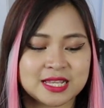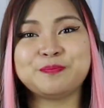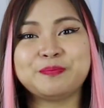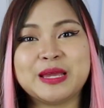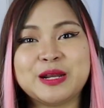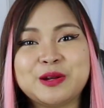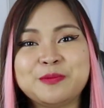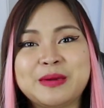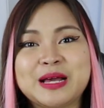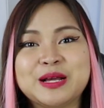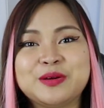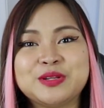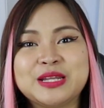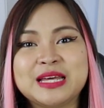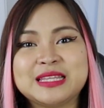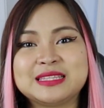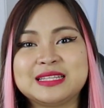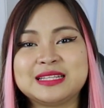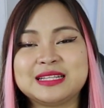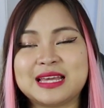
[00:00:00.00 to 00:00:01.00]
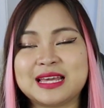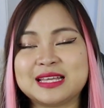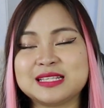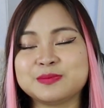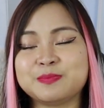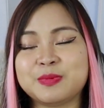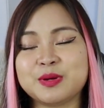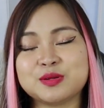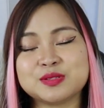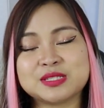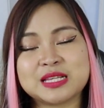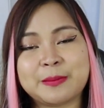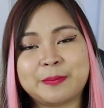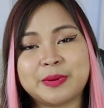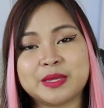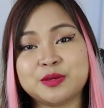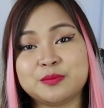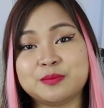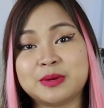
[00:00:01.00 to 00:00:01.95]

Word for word: Pero bago natin, guys, pag-usapan